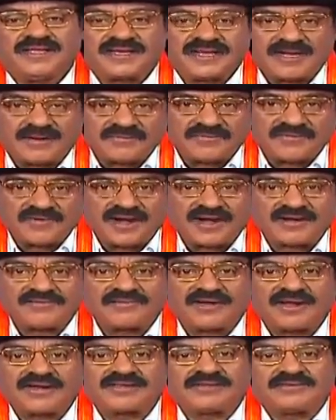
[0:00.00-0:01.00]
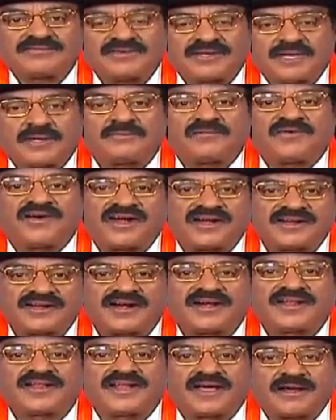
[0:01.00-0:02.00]
நம் வாழ்நாள் நம்
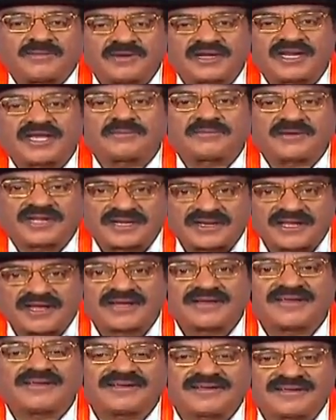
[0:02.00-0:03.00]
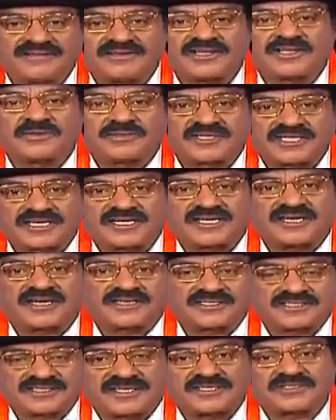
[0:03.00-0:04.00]
வாழ்நாளில் நாமெல்லாம் நன்றாக இருக்க வேண்டும்
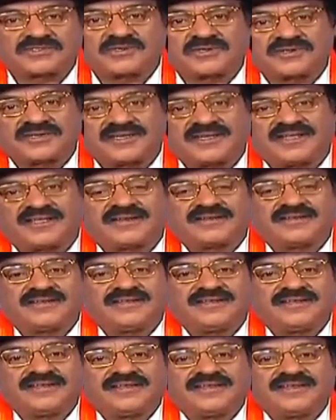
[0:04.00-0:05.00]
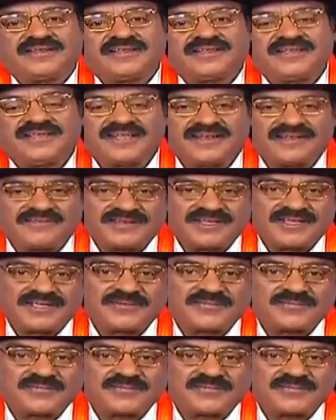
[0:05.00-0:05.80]
என்பதற்காகத்தான் சொல்லுகிறார் எனவே